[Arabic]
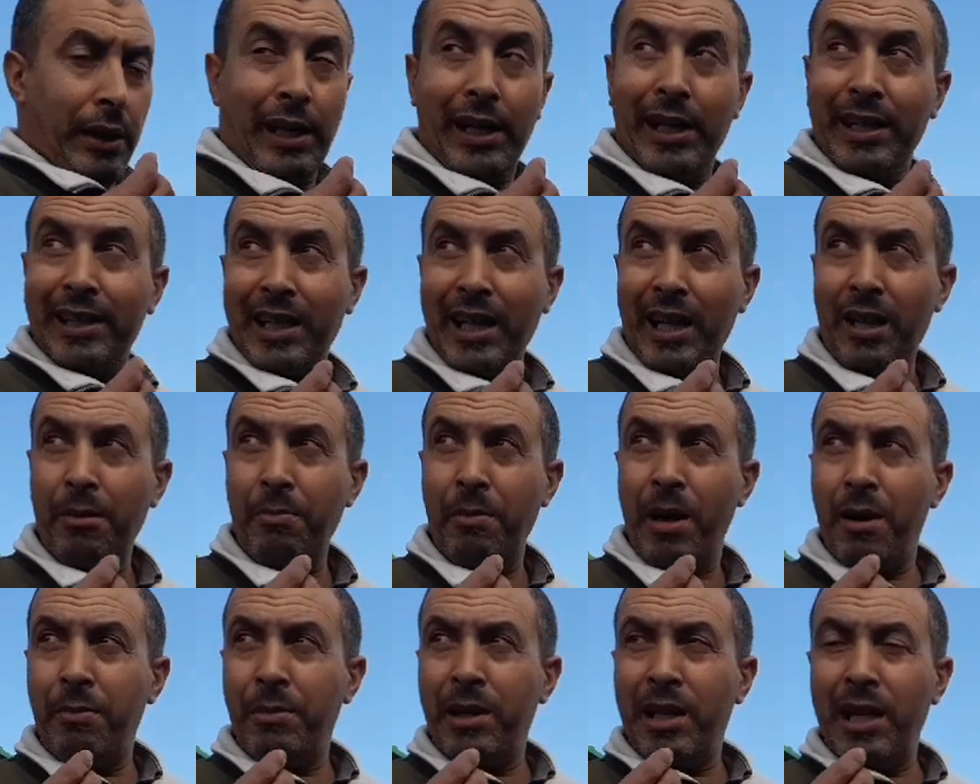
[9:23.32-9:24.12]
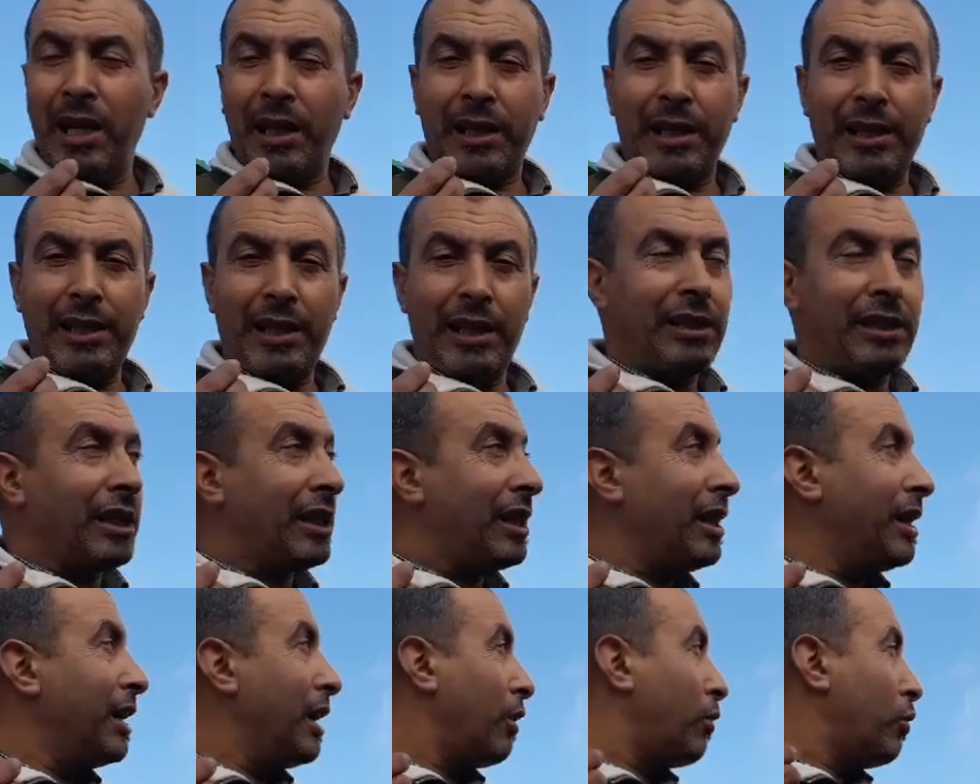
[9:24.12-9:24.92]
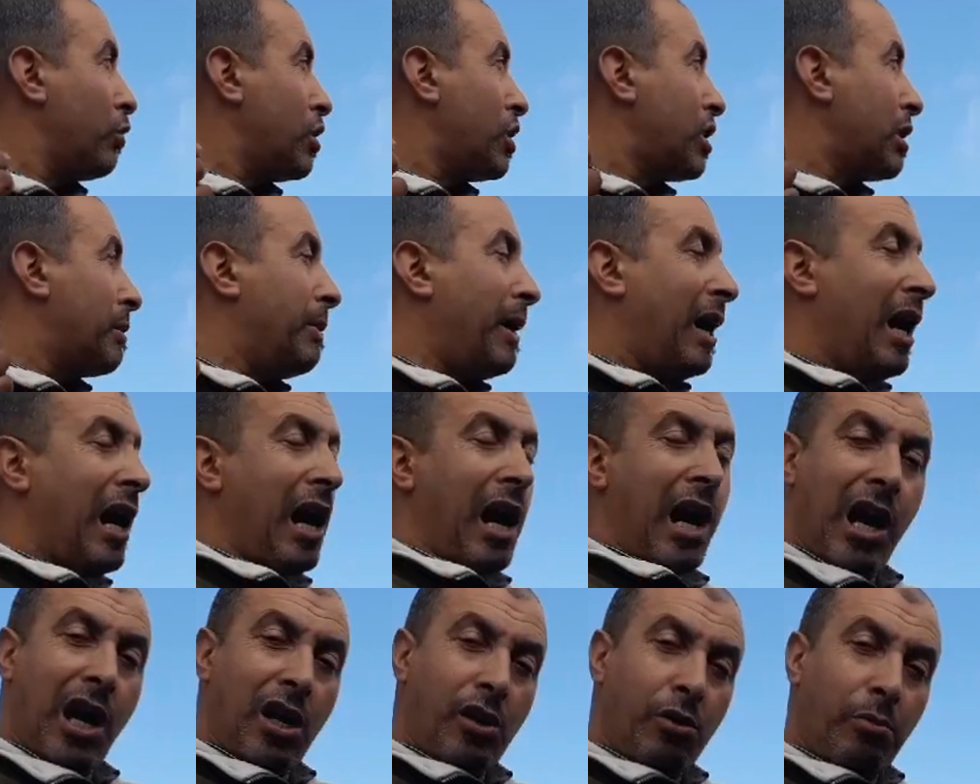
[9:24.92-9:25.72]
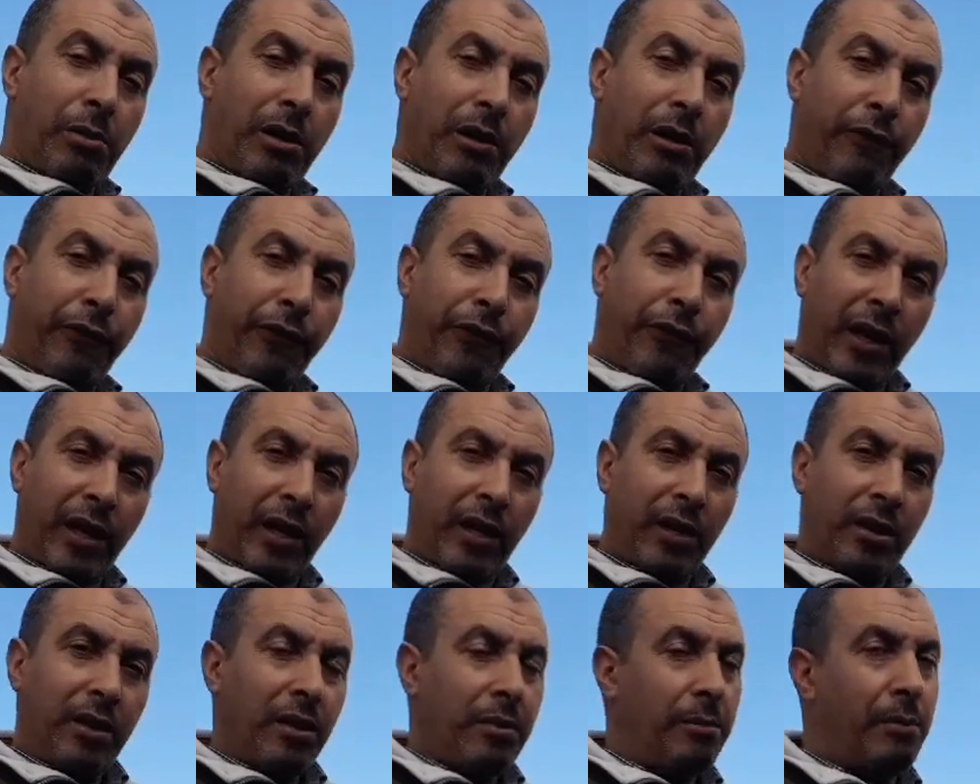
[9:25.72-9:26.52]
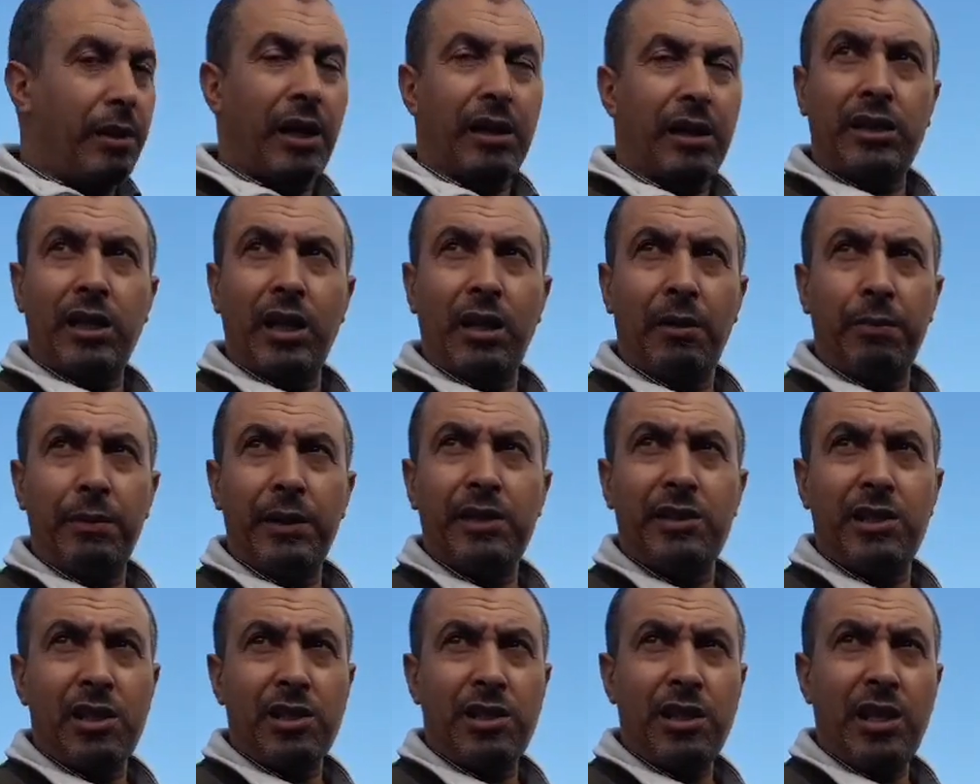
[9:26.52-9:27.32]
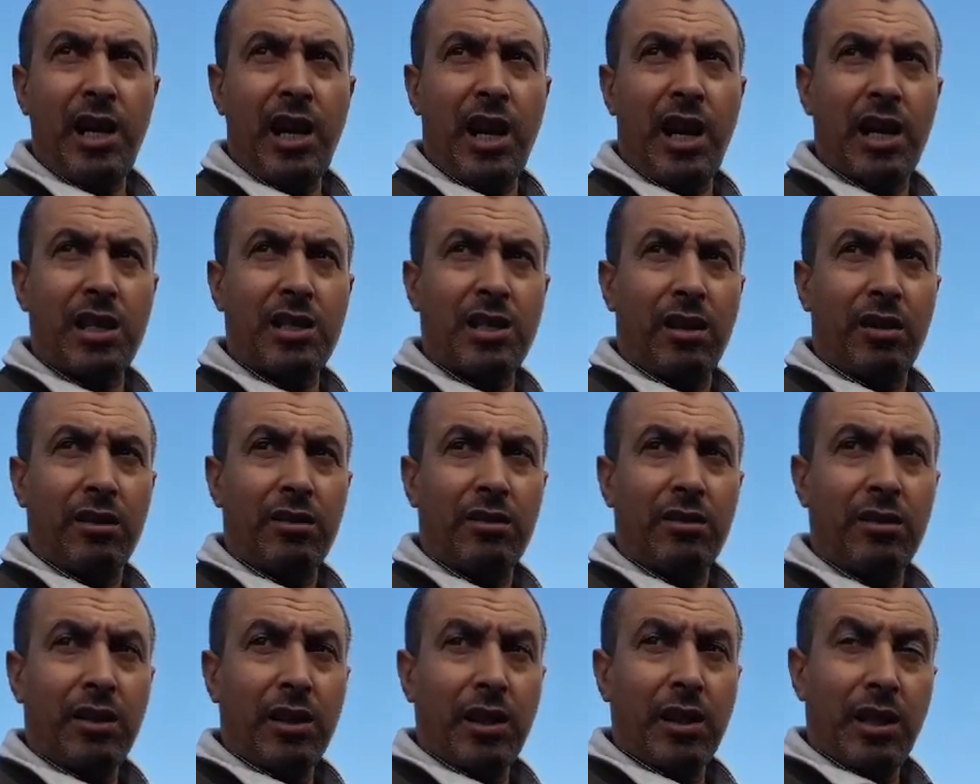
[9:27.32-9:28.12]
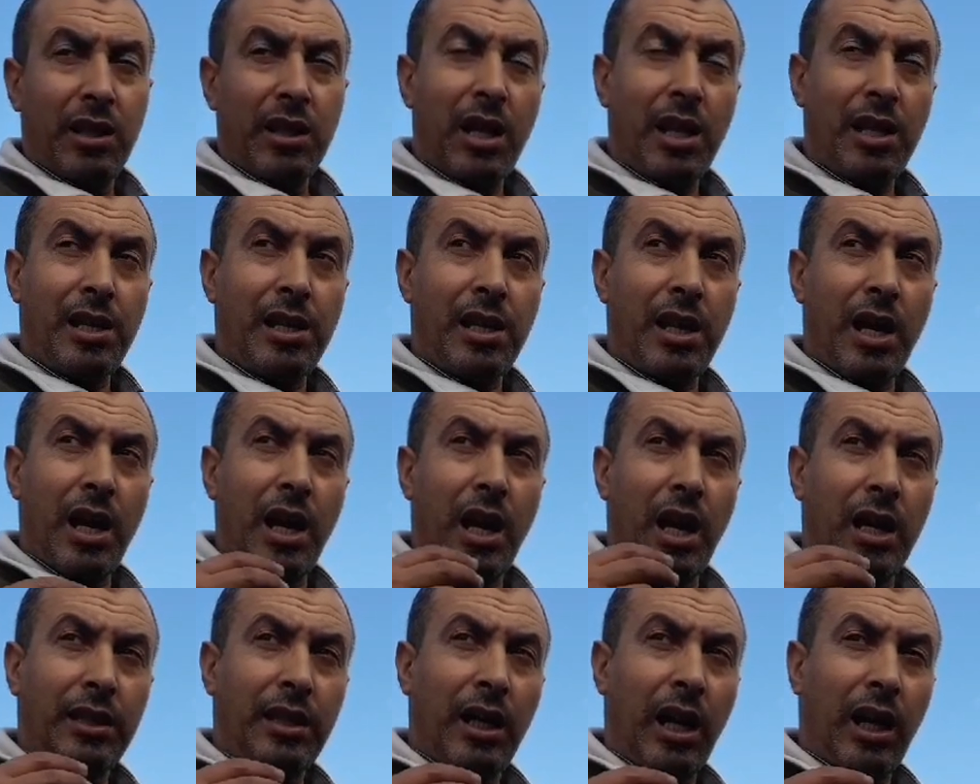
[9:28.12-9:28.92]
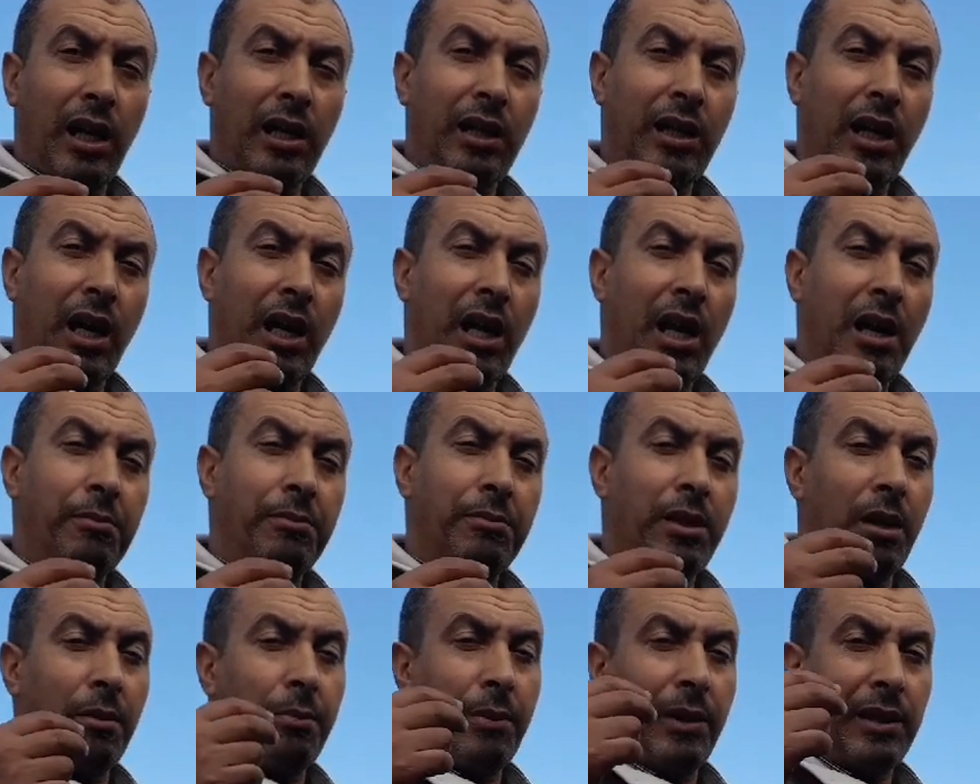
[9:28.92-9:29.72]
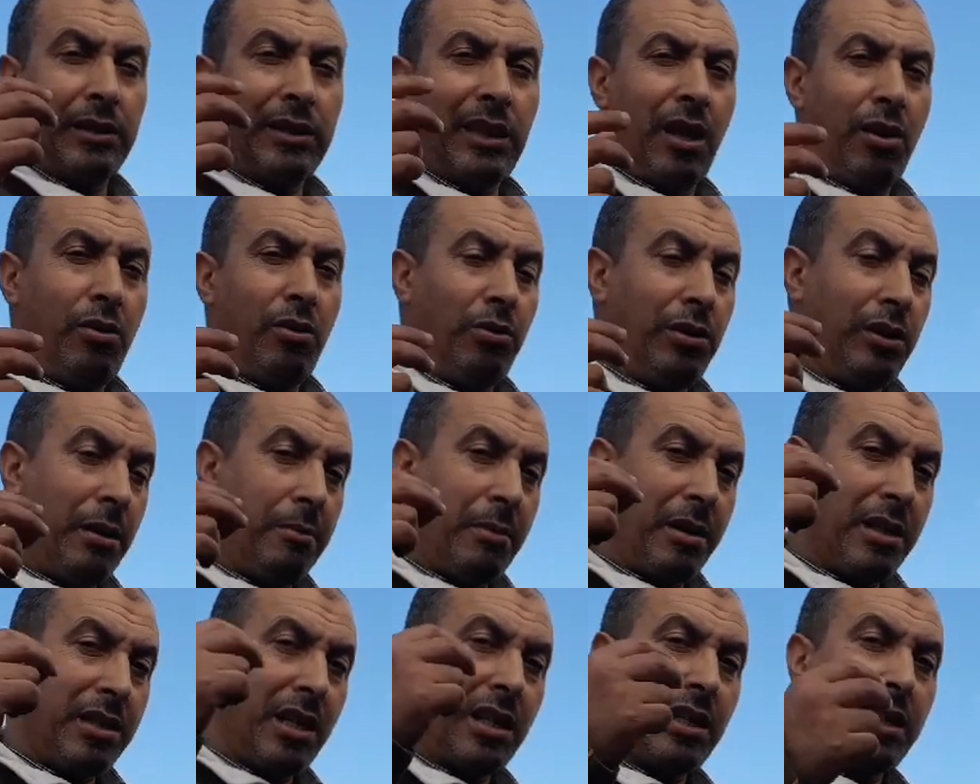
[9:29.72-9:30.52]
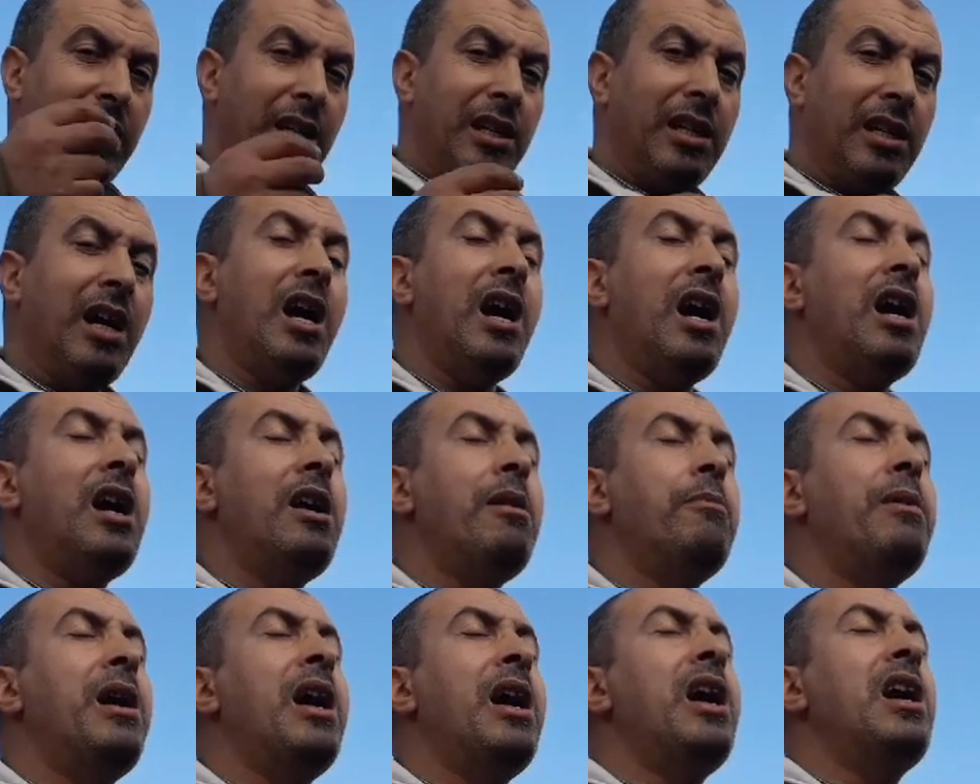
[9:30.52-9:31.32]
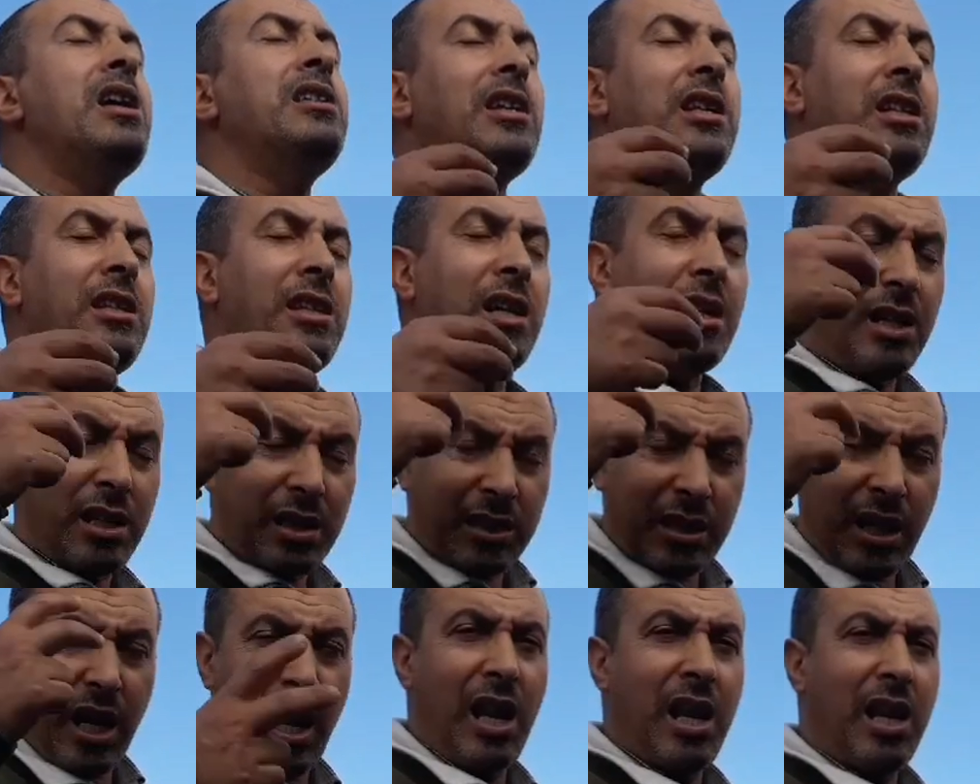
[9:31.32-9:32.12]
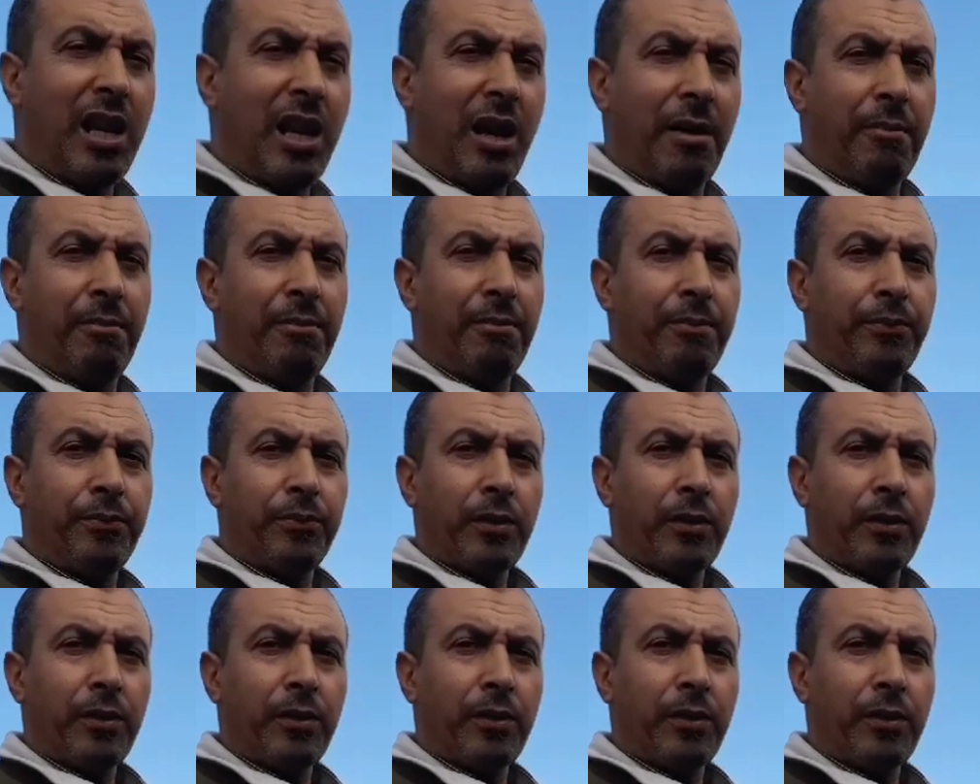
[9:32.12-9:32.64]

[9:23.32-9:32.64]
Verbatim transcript: حيت الحمام الا كان عندك كياكل شبعان ومنفخ ما غدير به حتى شي حاجه لان هذا كلام ديال بطل وحنا مازال كنا ما زلنا نتعلم